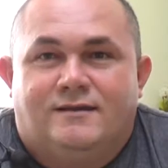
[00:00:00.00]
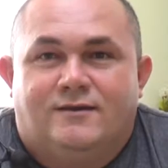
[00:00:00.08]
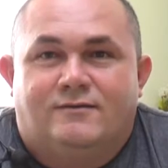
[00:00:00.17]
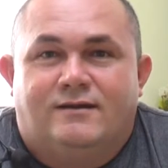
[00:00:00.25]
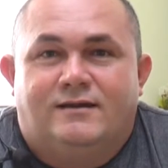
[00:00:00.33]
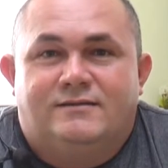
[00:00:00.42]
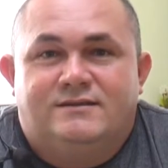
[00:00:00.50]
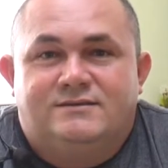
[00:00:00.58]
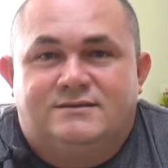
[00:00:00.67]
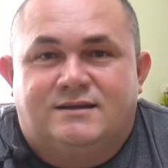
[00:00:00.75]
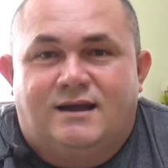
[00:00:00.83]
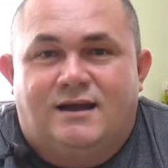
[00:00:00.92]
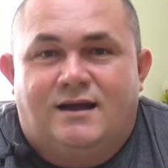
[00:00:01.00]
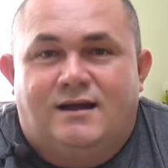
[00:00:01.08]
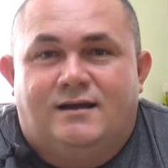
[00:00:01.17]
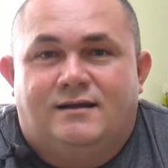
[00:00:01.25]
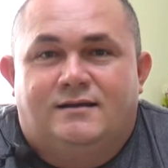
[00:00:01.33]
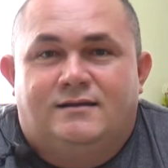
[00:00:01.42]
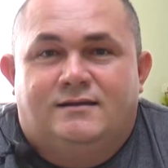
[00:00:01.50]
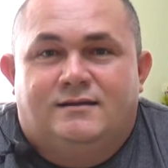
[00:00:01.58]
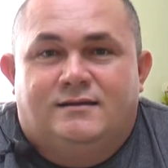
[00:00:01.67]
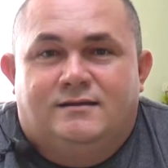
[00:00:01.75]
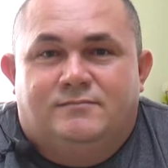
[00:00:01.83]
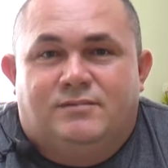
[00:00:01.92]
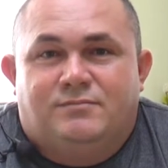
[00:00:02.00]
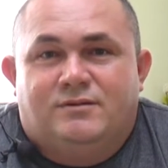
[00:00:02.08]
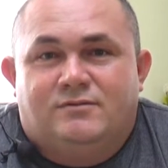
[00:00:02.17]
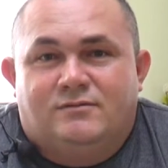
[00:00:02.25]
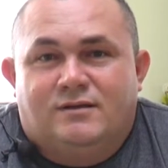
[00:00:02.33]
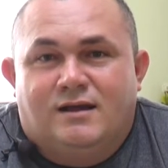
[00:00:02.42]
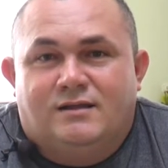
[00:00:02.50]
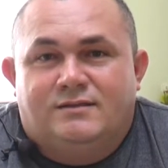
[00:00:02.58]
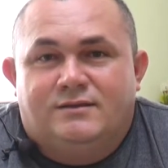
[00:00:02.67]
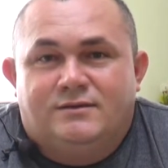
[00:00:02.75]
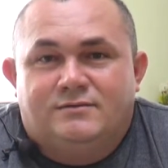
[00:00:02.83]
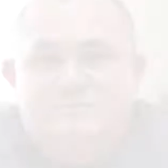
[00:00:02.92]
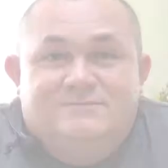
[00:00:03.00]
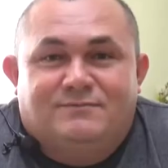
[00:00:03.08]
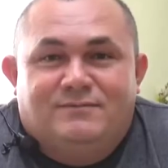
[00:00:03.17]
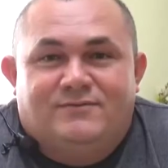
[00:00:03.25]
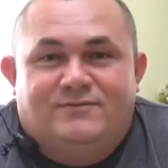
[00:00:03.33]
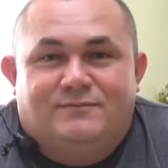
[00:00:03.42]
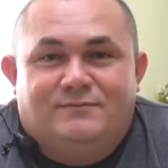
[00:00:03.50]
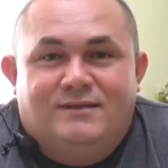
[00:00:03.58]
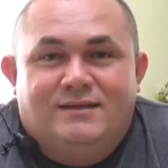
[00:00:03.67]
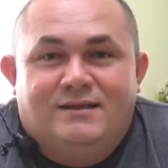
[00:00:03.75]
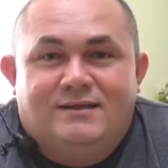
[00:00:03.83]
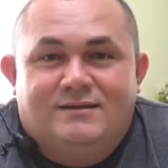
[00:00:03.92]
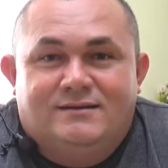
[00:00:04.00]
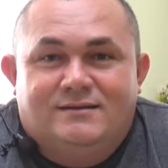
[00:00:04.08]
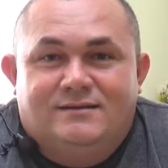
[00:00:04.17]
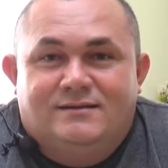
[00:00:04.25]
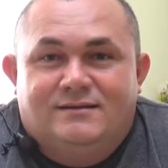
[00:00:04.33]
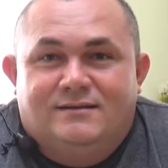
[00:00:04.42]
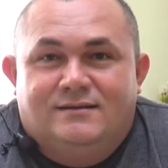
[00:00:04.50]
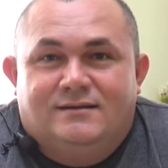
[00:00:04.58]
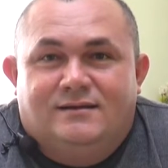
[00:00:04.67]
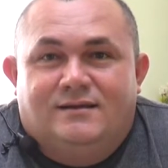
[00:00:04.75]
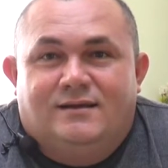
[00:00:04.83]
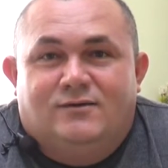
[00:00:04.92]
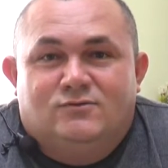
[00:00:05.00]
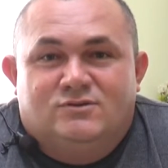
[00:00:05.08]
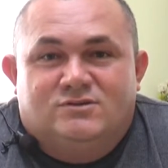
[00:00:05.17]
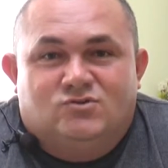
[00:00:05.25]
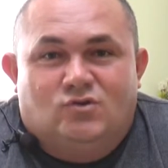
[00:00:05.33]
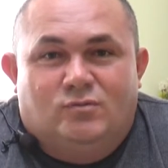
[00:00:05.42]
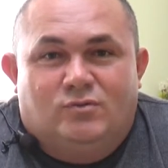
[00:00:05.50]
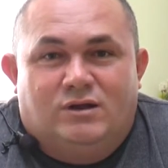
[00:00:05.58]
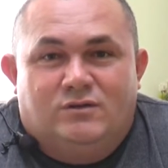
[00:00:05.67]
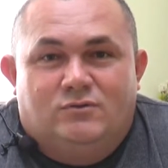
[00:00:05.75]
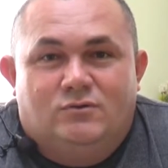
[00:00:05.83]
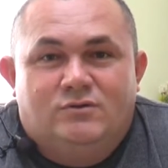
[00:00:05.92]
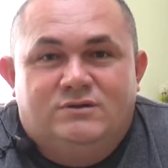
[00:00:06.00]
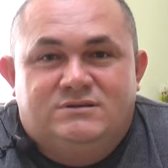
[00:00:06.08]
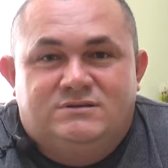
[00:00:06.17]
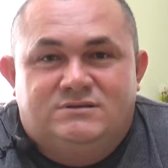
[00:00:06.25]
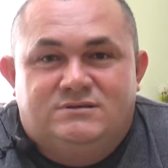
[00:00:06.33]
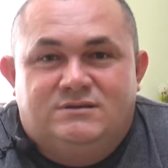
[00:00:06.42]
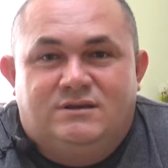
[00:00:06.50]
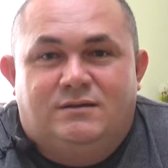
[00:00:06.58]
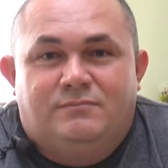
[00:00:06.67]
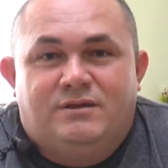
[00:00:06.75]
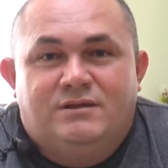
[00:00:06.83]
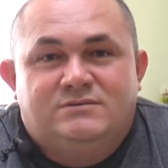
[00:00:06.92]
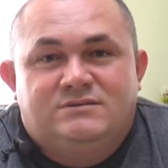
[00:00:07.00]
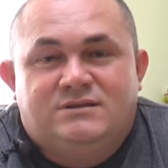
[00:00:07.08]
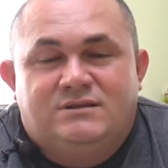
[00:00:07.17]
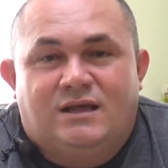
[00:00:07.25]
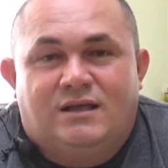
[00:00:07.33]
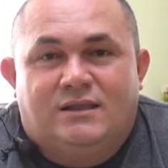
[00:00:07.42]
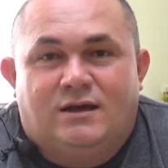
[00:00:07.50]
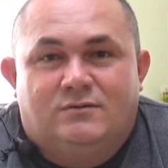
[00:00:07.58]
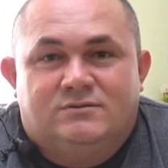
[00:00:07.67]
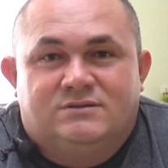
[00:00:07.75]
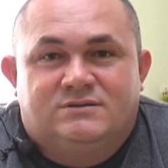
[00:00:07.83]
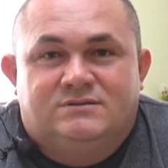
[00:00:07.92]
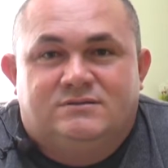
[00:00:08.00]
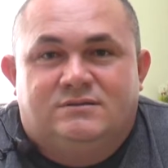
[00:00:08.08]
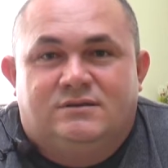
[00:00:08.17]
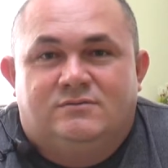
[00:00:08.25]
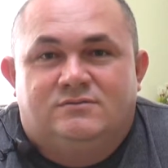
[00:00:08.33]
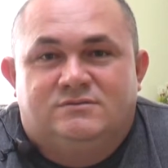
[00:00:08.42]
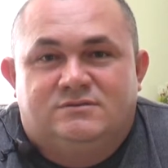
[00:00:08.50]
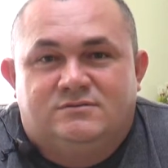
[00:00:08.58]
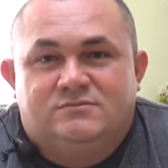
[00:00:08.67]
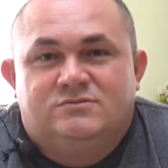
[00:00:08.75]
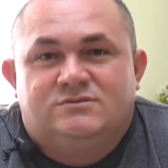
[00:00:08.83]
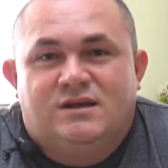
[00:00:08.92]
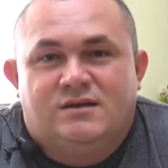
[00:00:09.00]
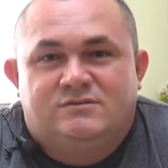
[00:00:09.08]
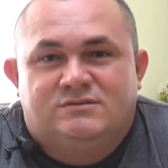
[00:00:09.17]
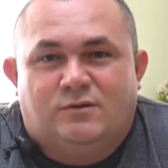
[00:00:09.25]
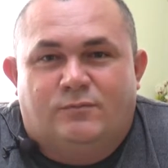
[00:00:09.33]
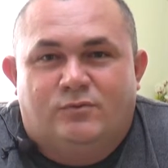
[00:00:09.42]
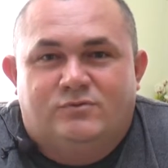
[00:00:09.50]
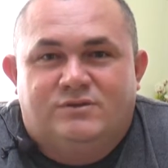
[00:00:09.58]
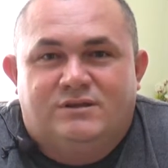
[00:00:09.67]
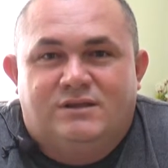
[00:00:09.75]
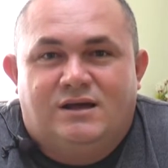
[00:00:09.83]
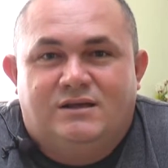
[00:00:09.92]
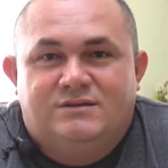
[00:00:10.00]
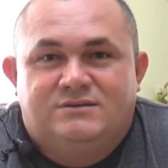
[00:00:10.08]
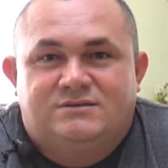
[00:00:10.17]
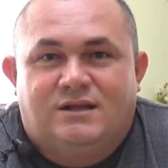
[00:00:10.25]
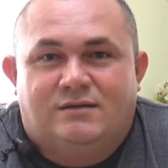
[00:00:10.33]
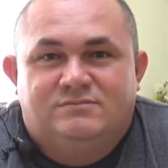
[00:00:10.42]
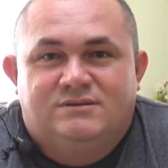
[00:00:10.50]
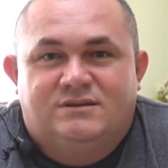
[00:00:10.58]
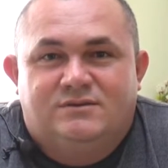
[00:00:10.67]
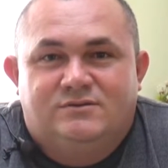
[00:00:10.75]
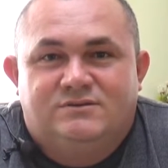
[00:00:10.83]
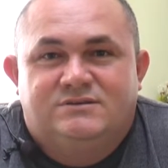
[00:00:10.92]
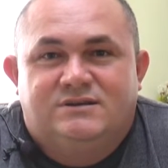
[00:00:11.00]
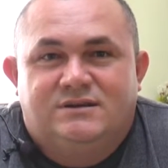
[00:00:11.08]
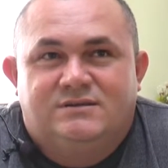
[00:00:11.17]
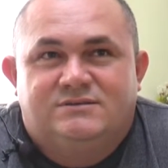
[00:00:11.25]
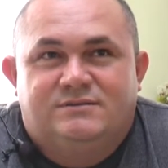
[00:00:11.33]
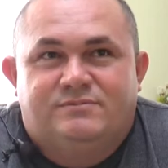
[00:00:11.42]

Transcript: Eu quero dedicar, em primeiro lugar, a Deus, a minha família e aos nossos colaboradores e amigos e internautas que nos, nos deram essa oportunidade de estarmos aqui hoje ganhando essa